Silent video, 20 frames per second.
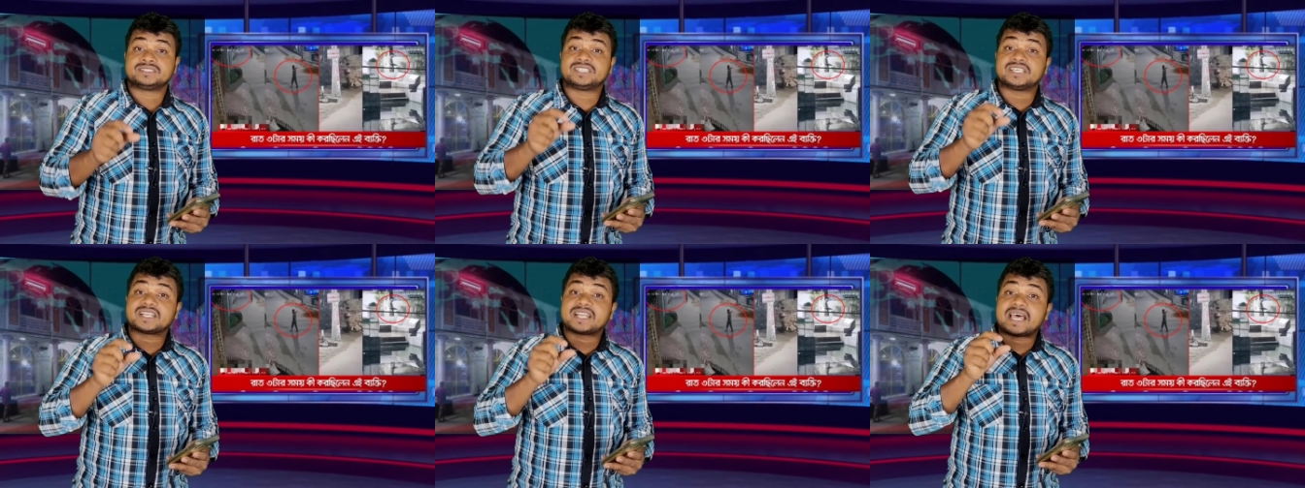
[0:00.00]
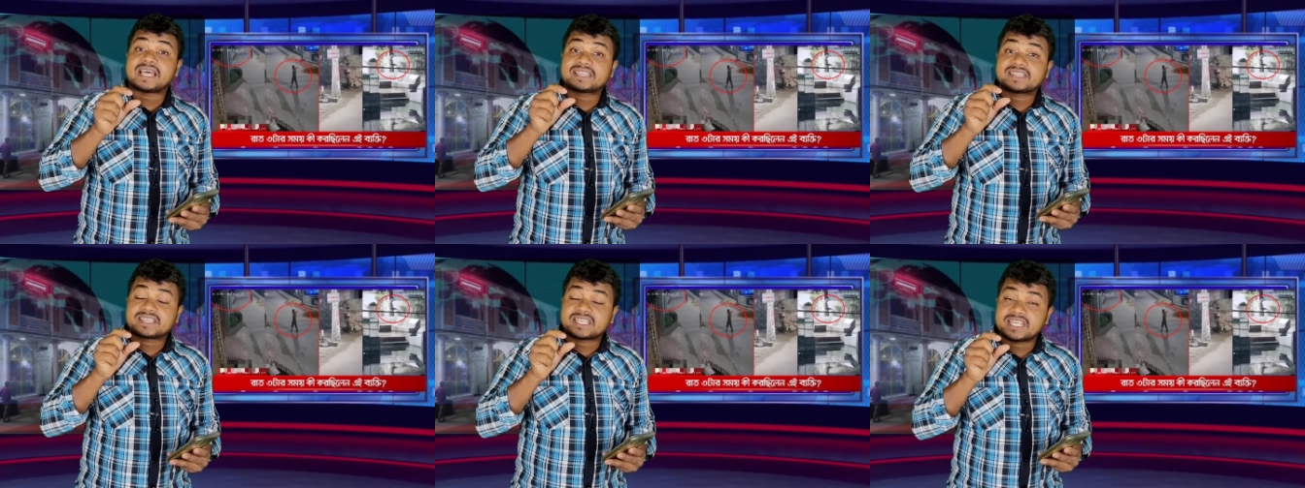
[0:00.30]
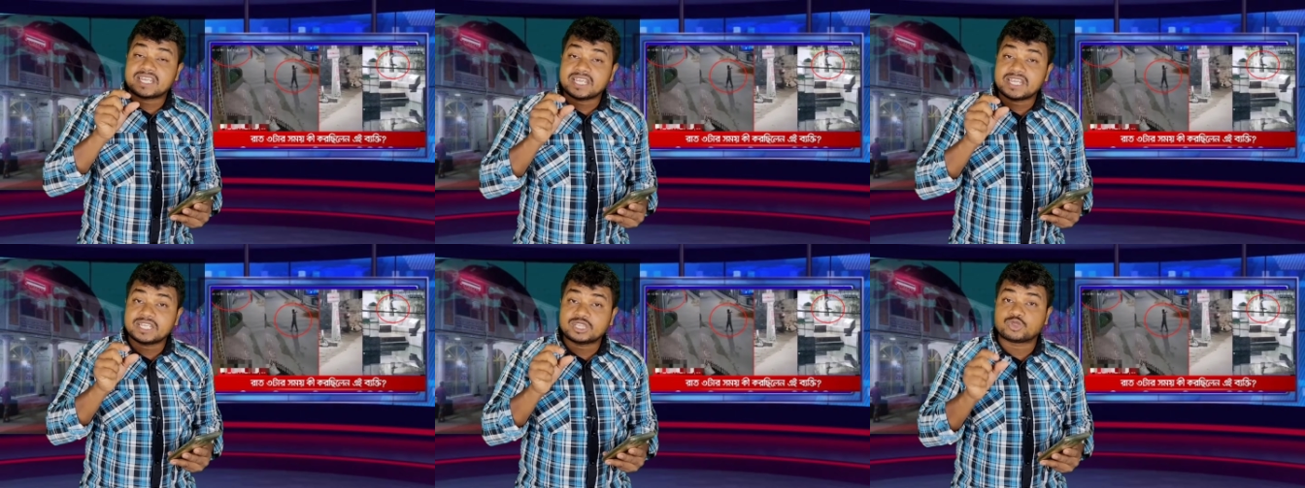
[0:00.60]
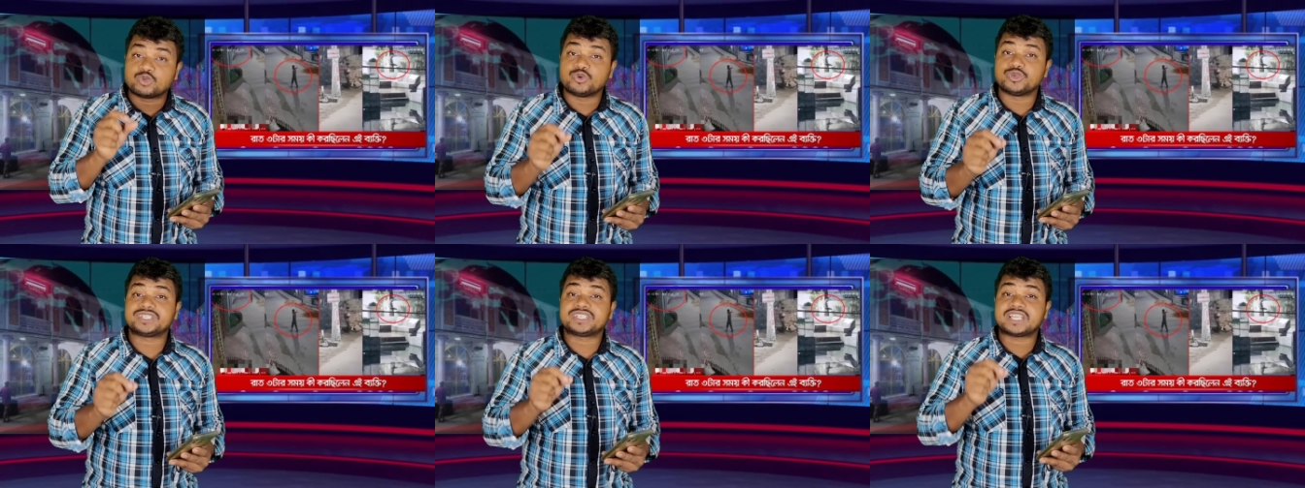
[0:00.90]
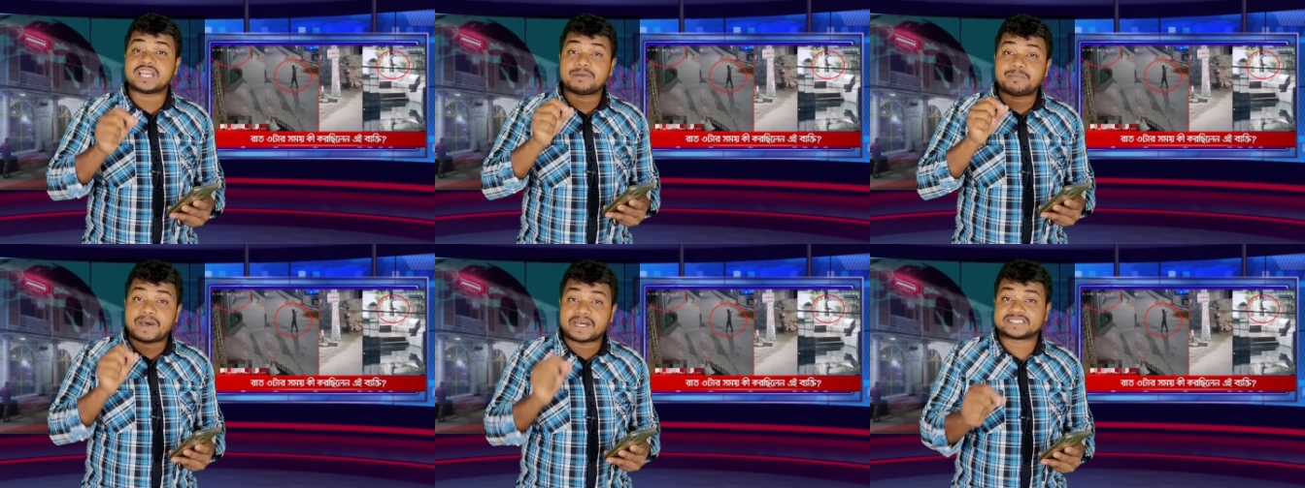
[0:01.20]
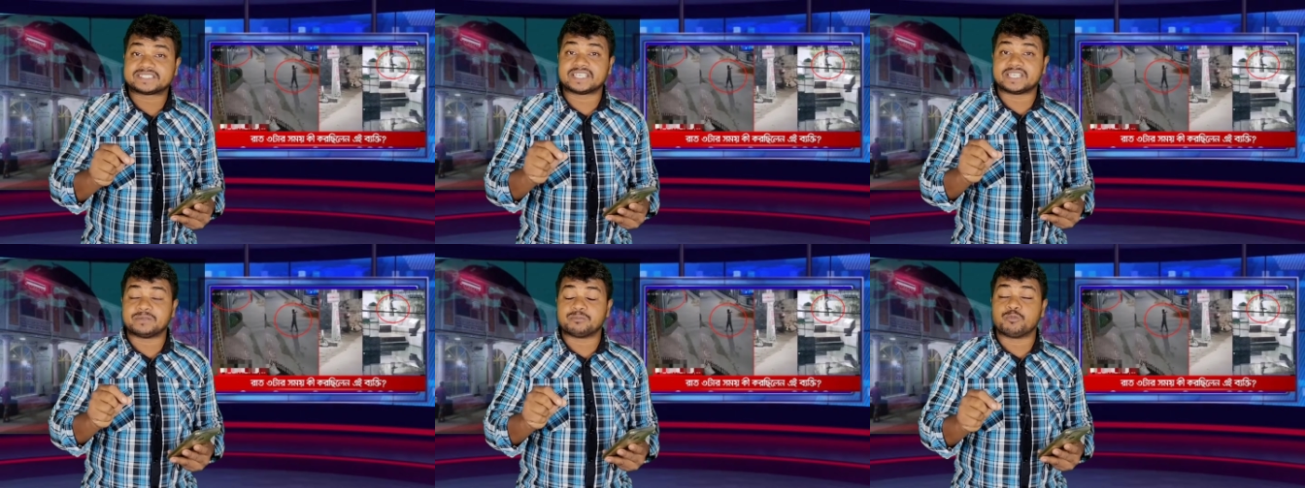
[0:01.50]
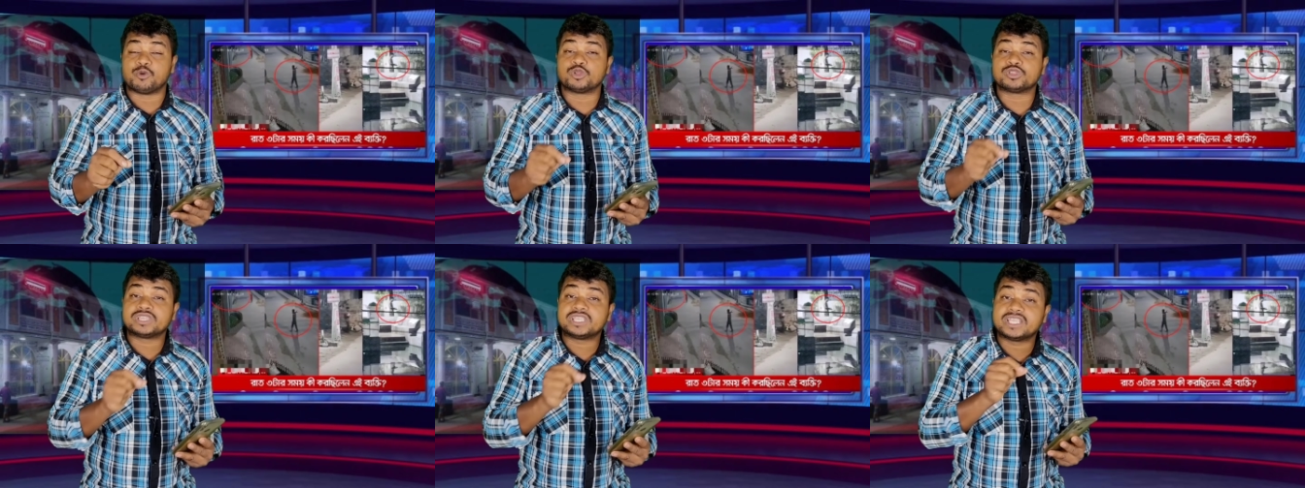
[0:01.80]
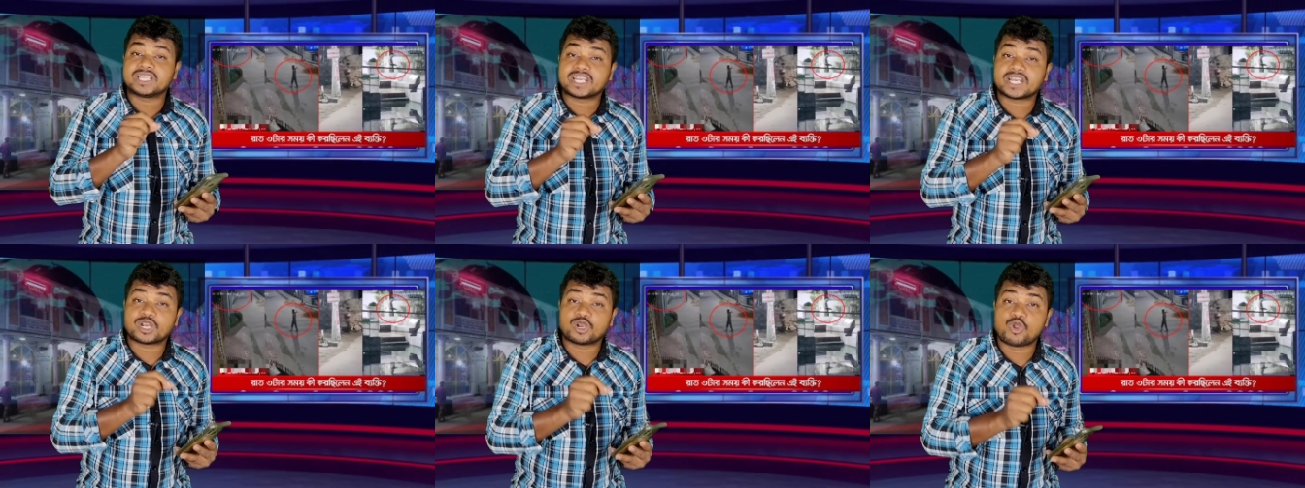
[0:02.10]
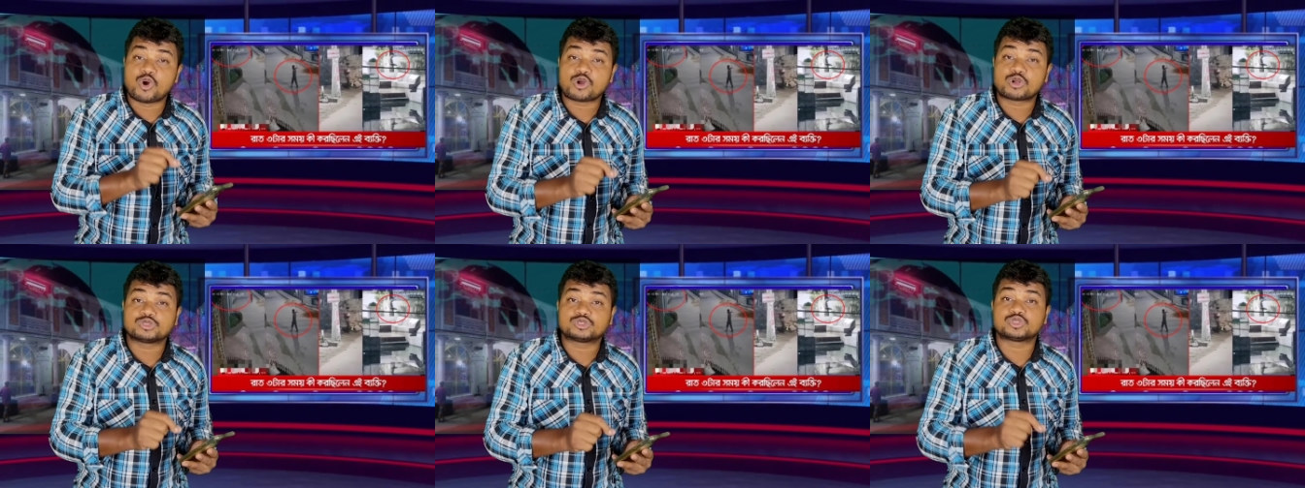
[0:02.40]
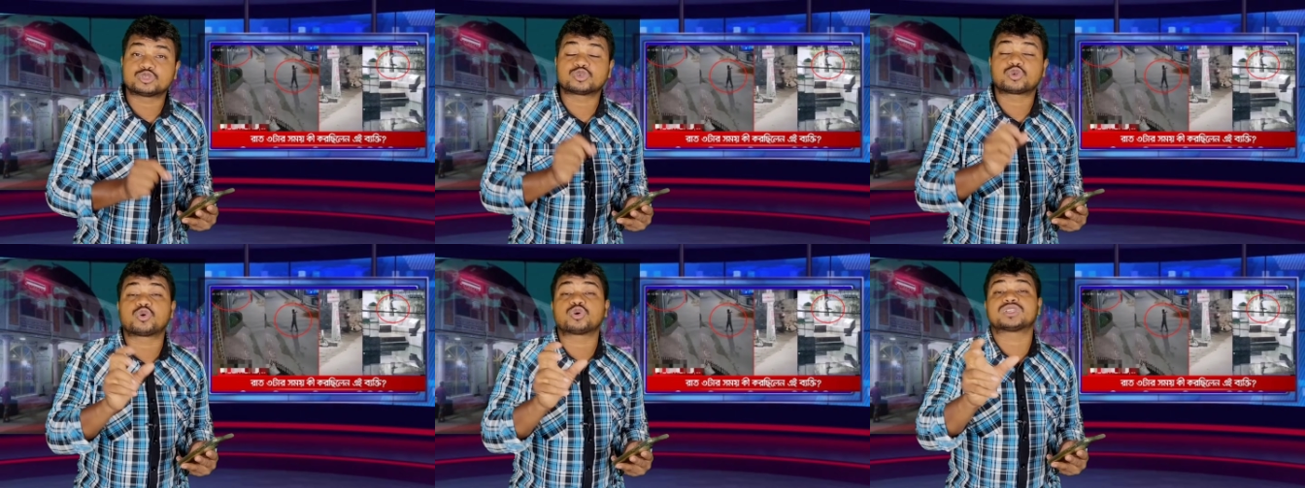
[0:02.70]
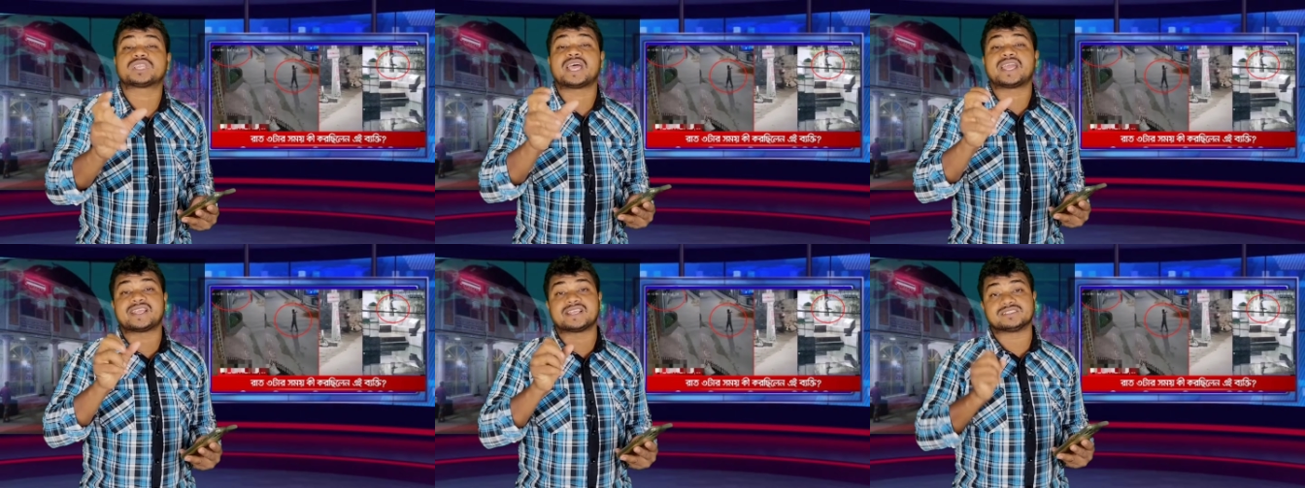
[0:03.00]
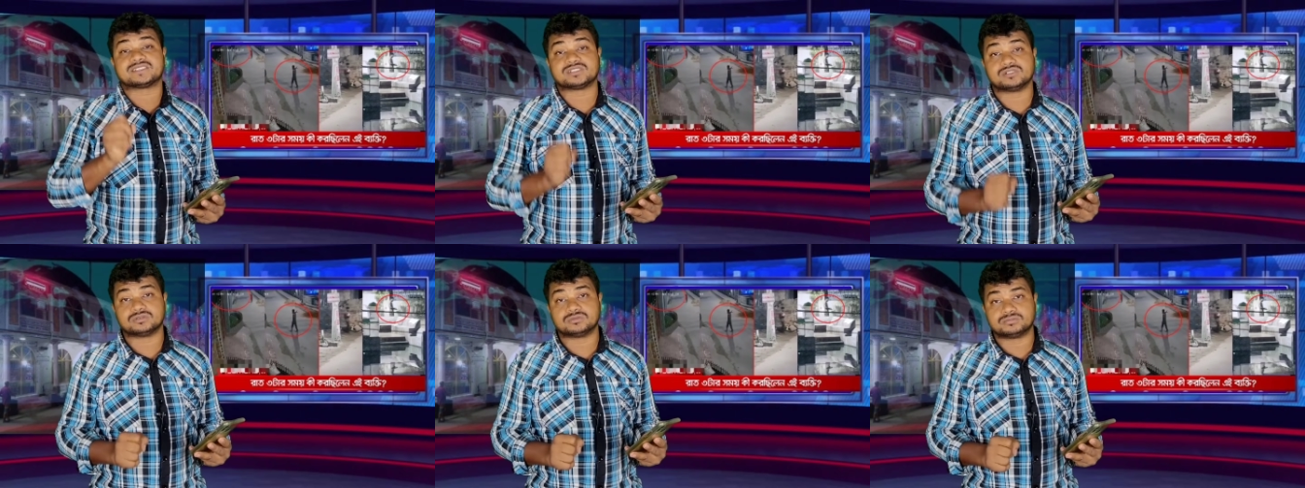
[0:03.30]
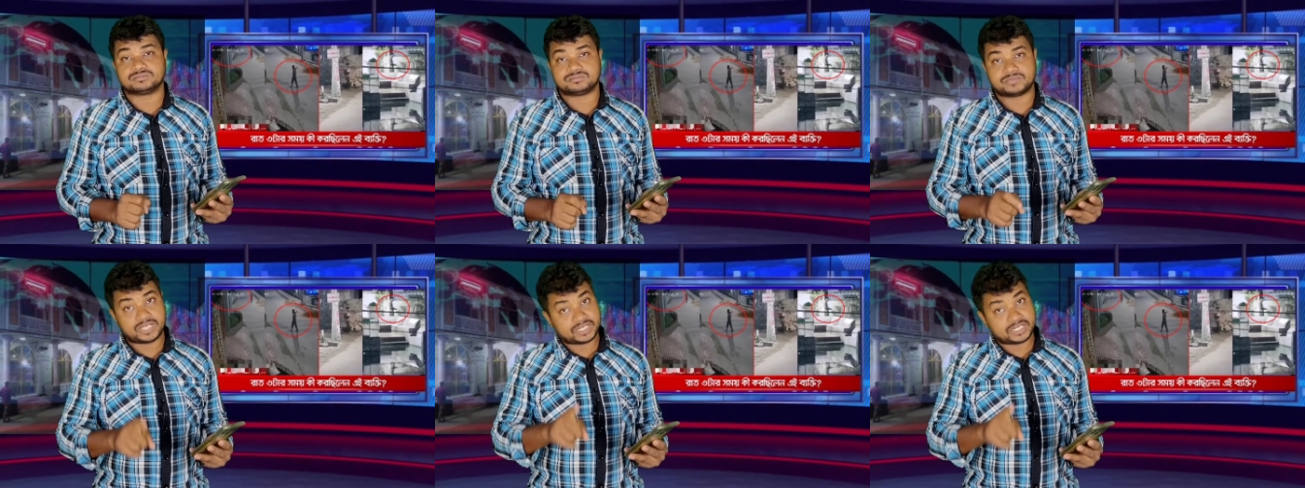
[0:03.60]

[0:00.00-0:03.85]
যে রাত্রে দুইটা বাজে মন্দিরের লোকজন কোথায় গেছিল